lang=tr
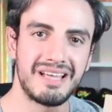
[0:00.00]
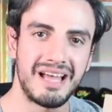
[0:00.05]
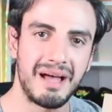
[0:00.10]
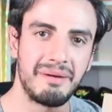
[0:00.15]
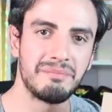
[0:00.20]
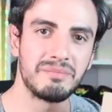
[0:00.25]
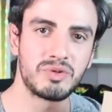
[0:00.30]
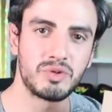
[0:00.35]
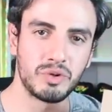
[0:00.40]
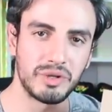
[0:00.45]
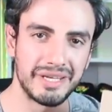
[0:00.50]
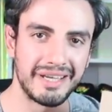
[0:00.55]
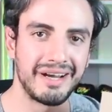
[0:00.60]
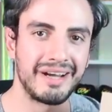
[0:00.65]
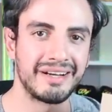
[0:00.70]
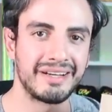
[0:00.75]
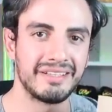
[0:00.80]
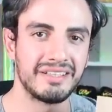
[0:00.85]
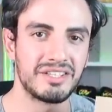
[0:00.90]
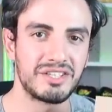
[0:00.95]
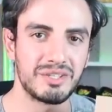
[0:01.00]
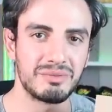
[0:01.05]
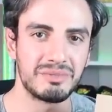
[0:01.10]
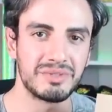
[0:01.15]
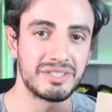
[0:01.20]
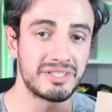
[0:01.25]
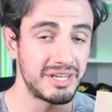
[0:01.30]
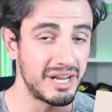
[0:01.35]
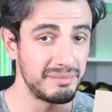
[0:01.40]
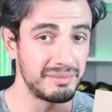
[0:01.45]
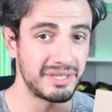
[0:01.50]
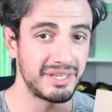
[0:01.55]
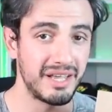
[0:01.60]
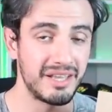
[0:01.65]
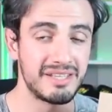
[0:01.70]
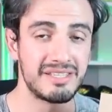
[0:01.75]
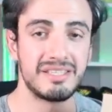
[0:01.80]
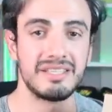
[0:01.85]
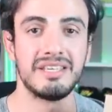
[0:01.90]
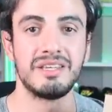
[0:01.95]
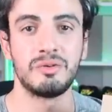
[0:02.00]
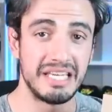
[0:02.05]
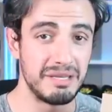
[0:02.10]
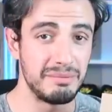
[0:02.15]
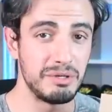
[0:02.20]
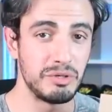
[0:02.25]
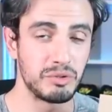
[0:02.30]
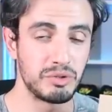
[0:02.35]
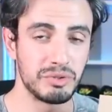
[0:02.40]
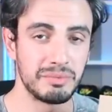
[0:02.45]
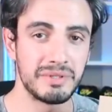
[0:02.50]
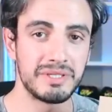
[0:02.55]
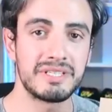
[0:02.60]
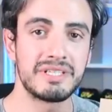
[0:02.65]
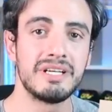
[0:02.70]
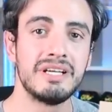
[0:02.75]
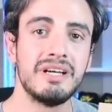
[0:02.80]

Hem çok iyi arkadaşımdır hem de kendisi iyi bir YouTuber.